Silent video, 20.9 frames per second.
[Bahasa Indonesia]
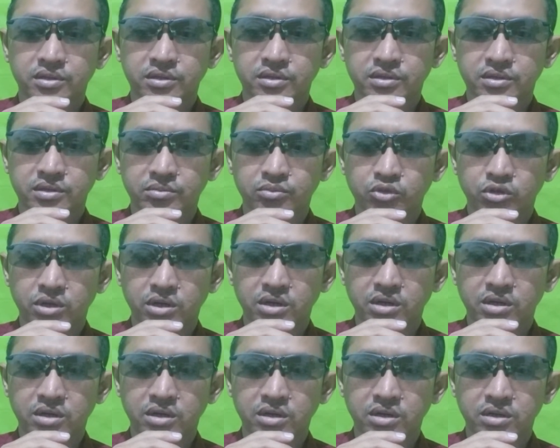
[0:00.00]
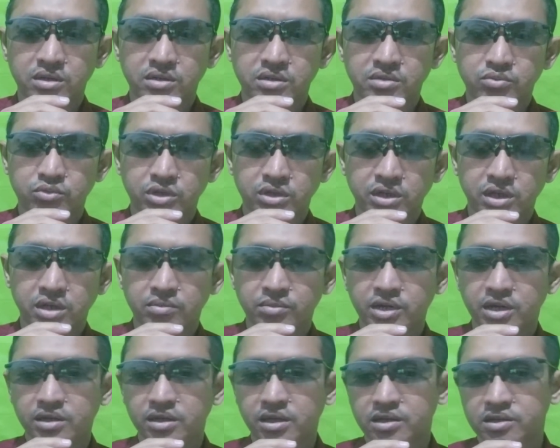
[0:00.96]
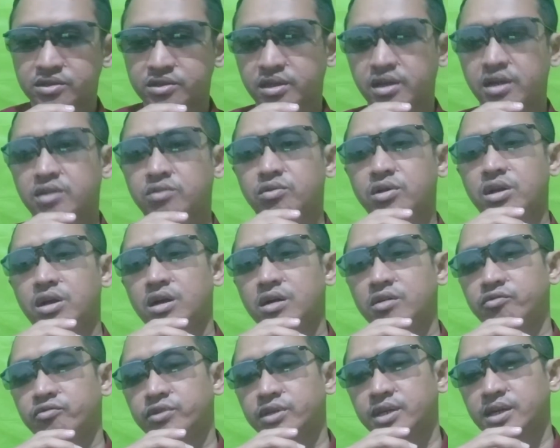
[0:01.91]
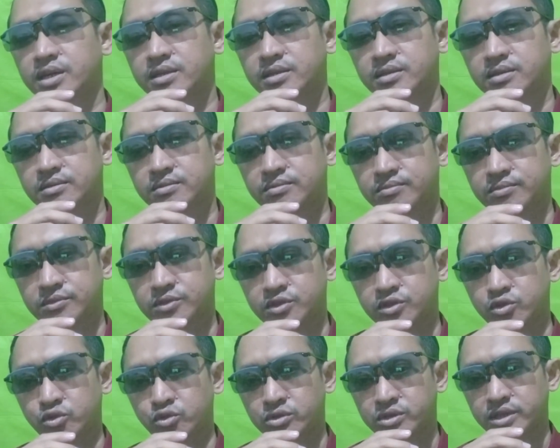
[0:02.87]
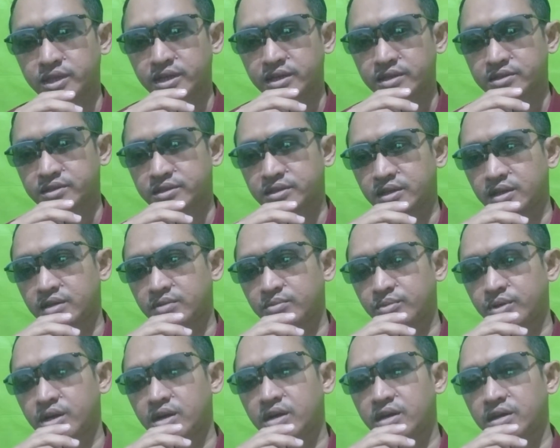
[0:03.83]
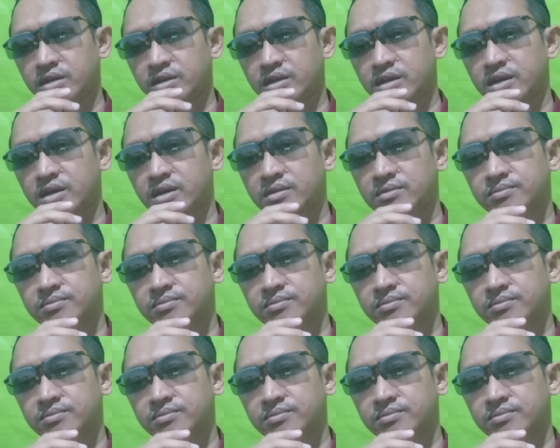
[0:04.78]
Semoga semua dalam keadaan sehat walafiat, sukses dan bahagia.